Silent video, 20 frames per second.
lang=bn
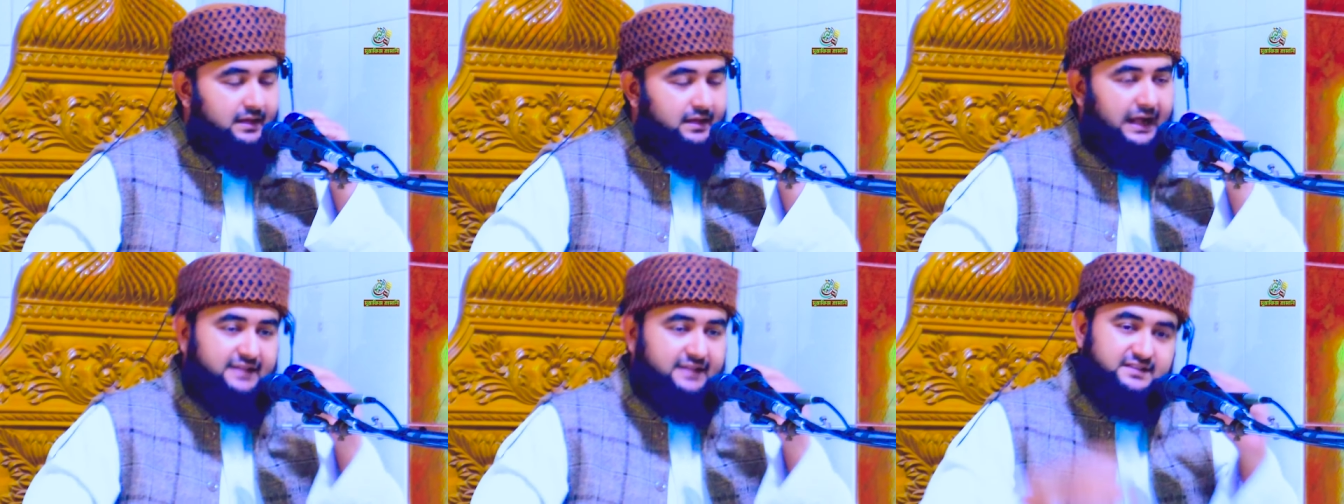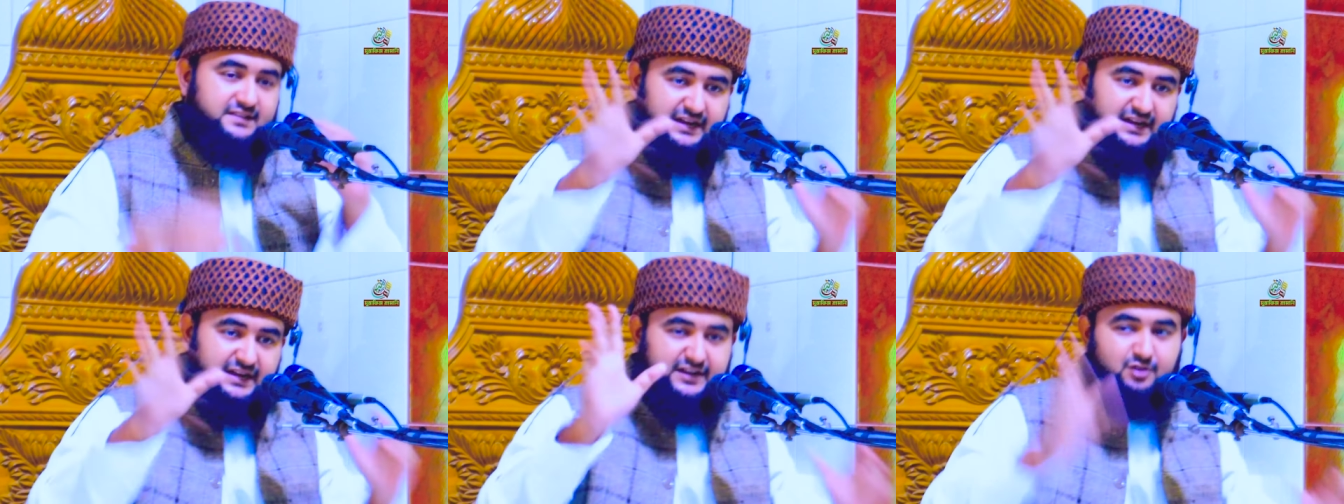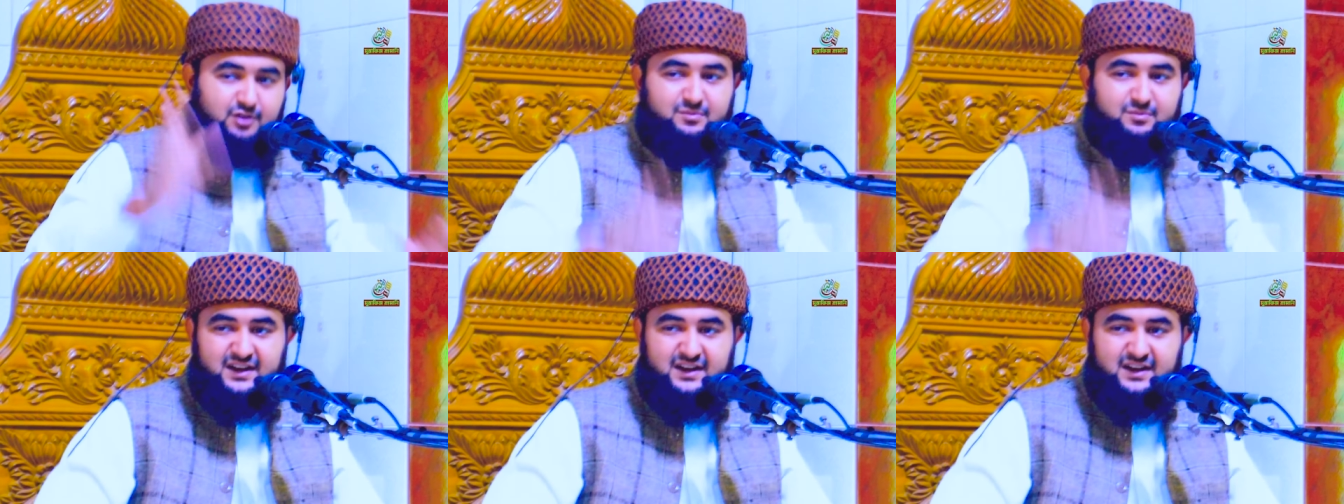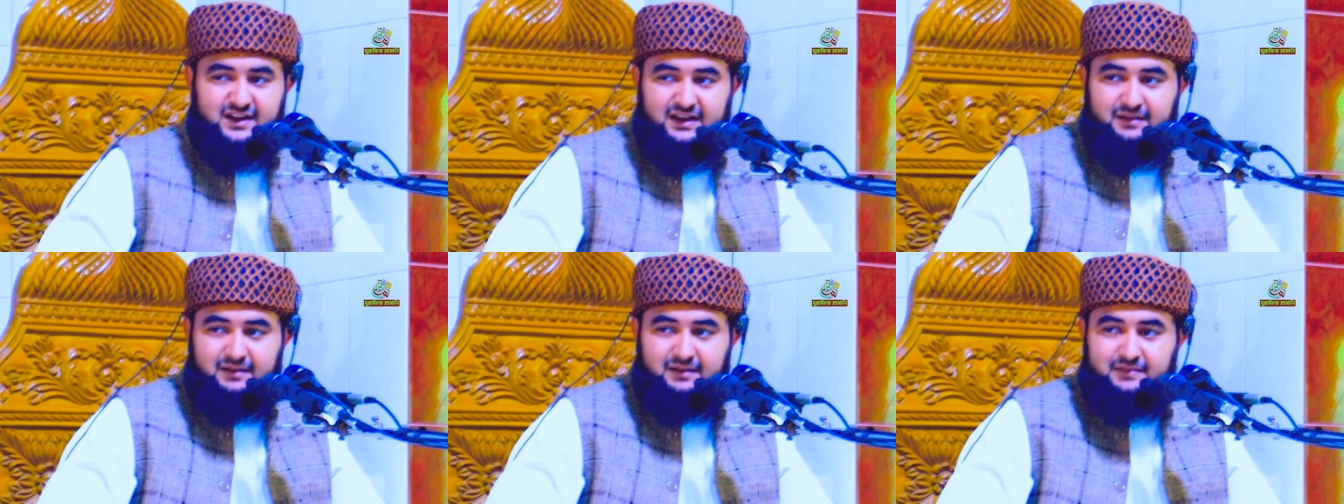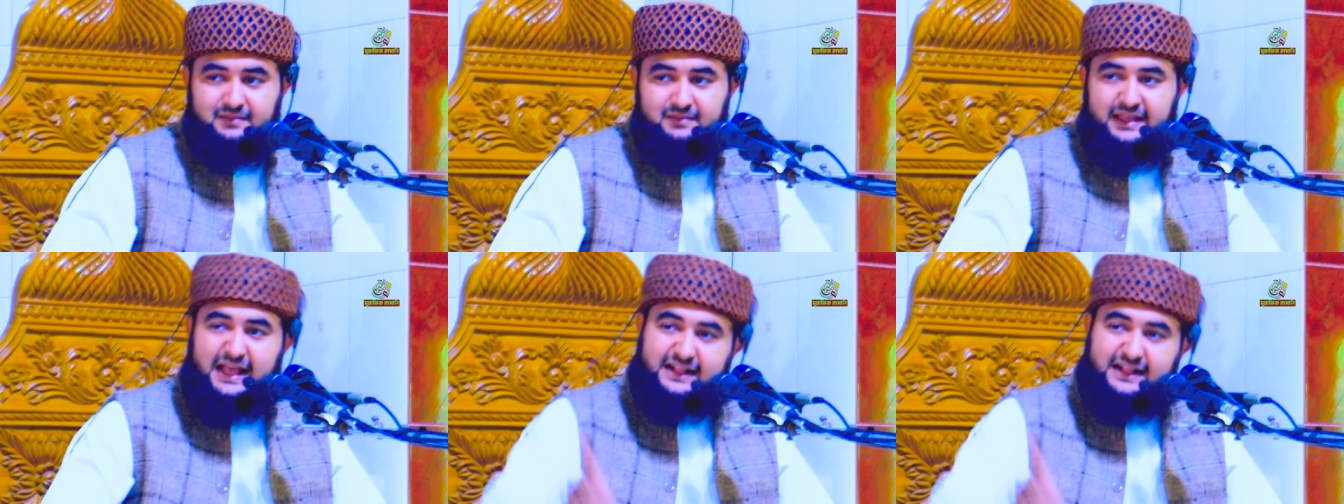আচ্ছা সেটাও মেনে নিলাম
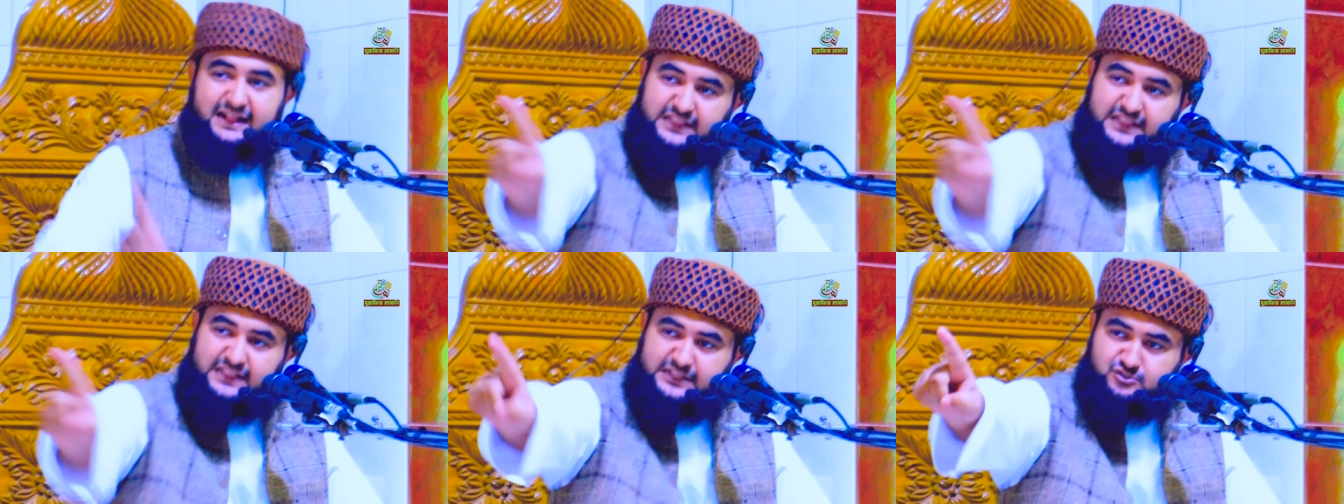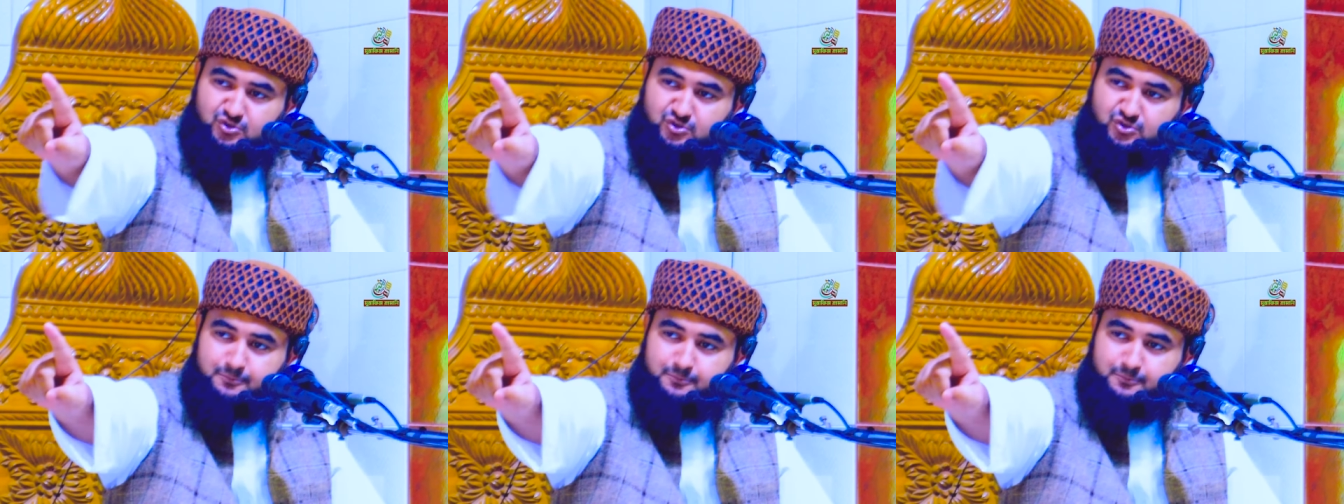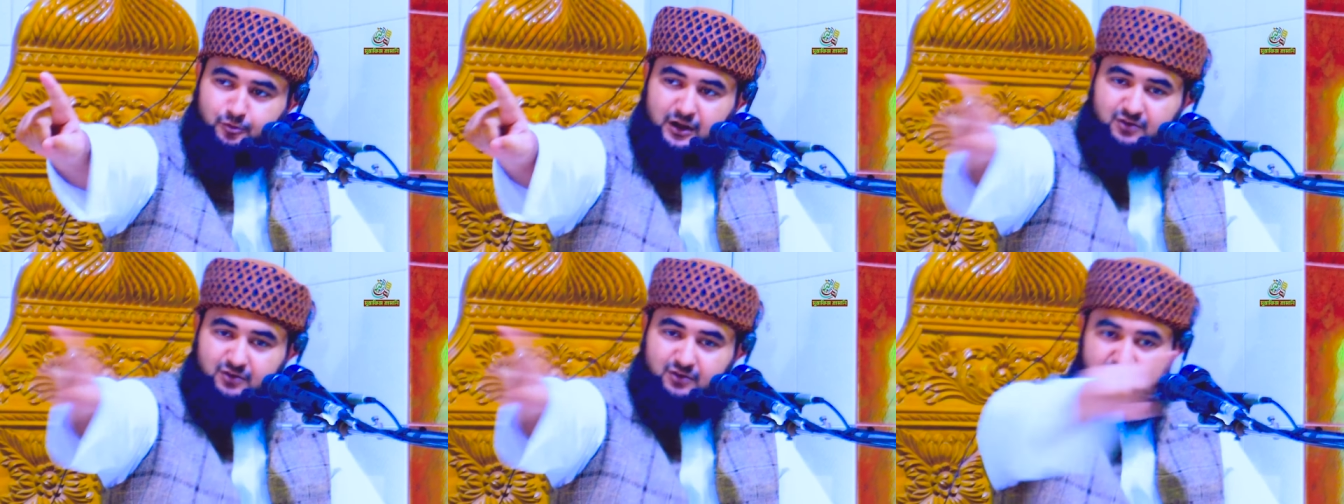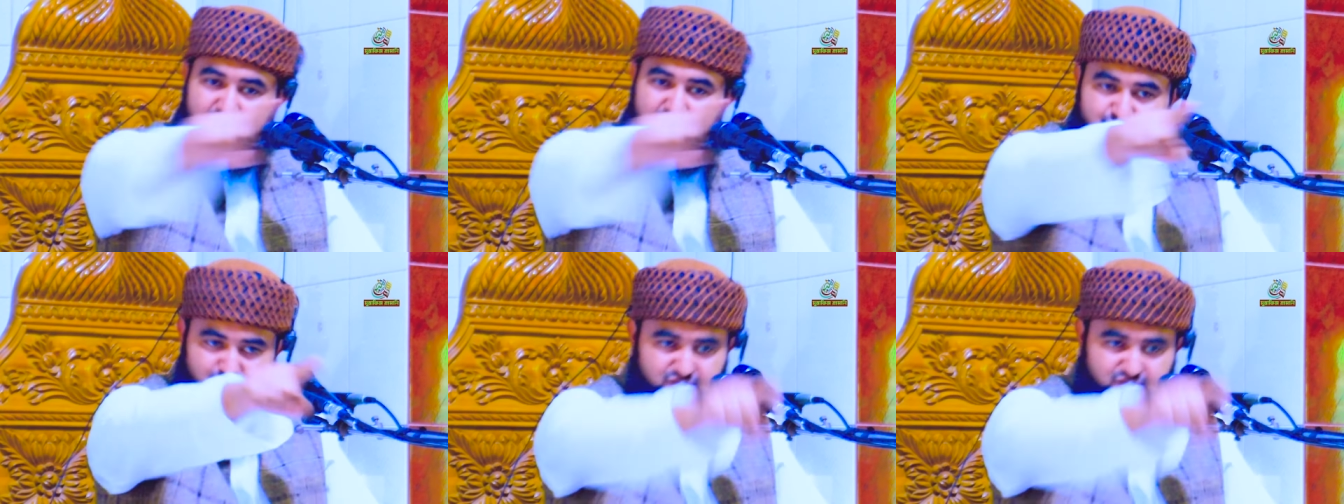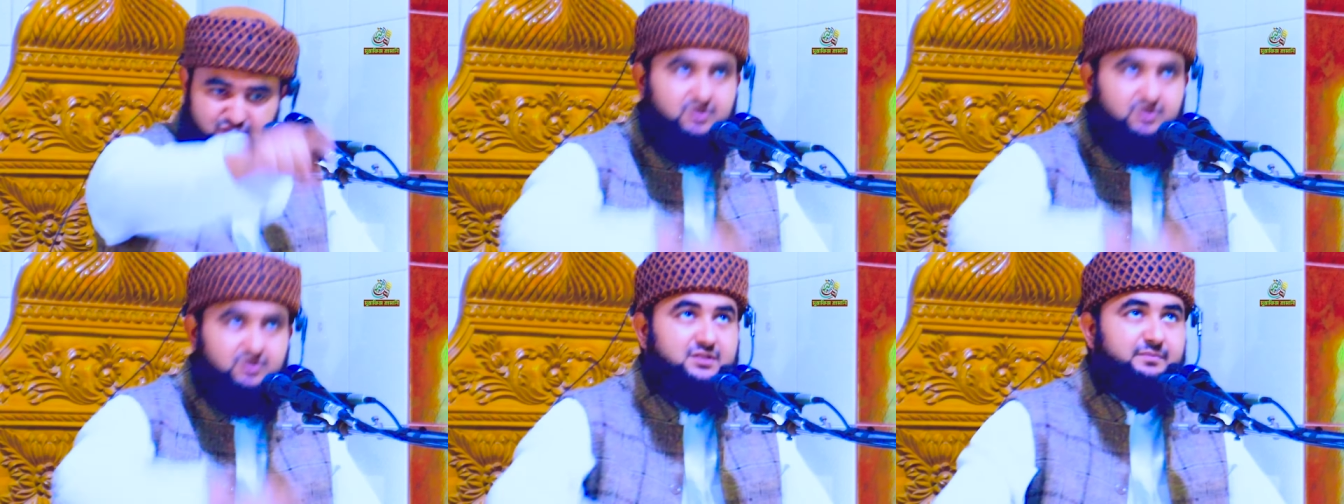একদিন যদি পোড়ানো হয় সহ্য
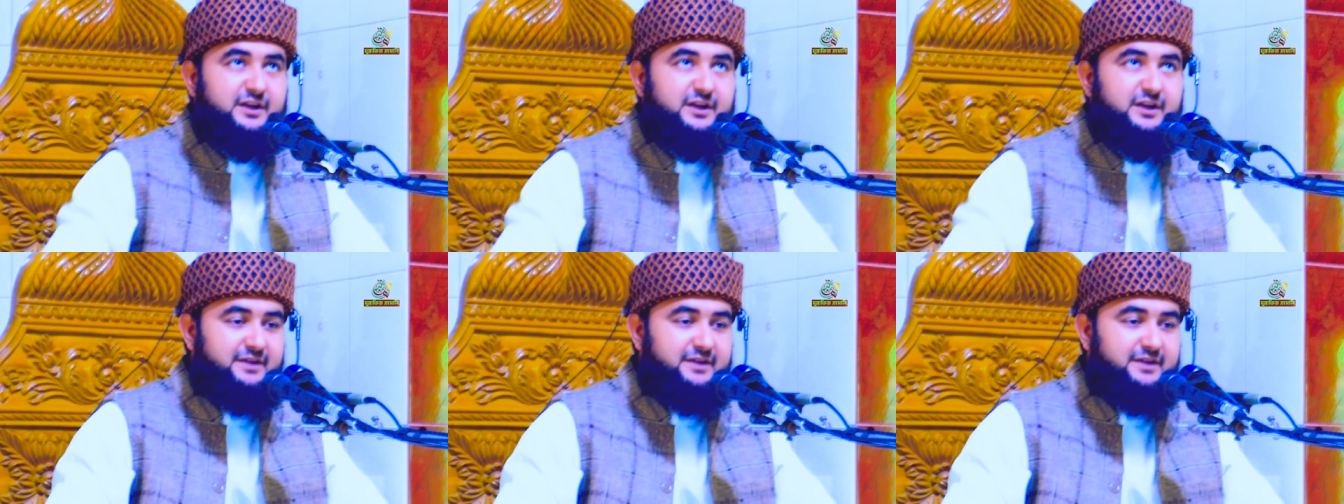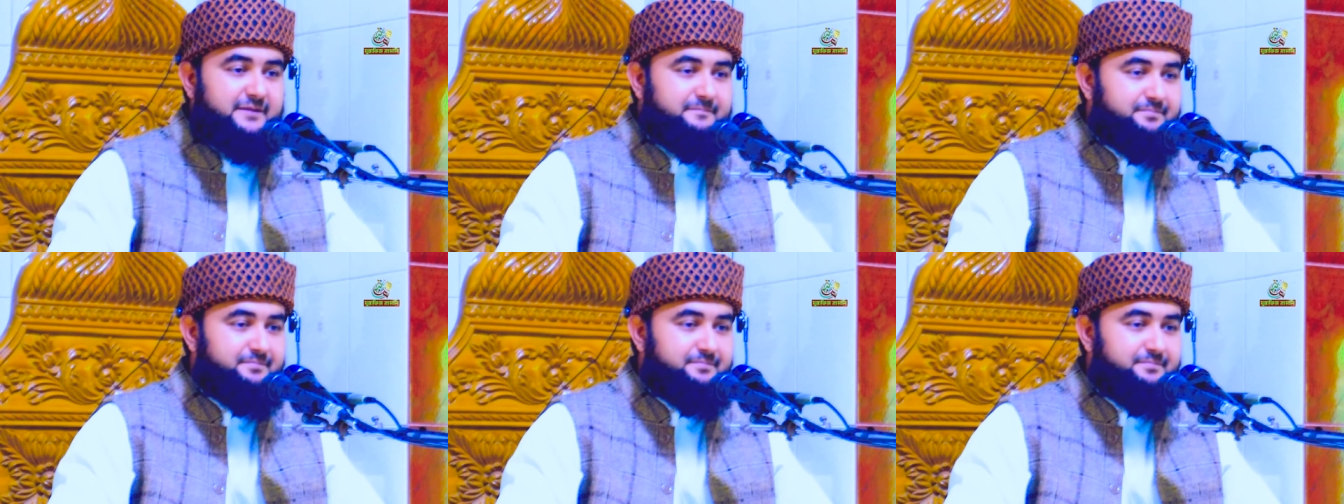করতে পারবেন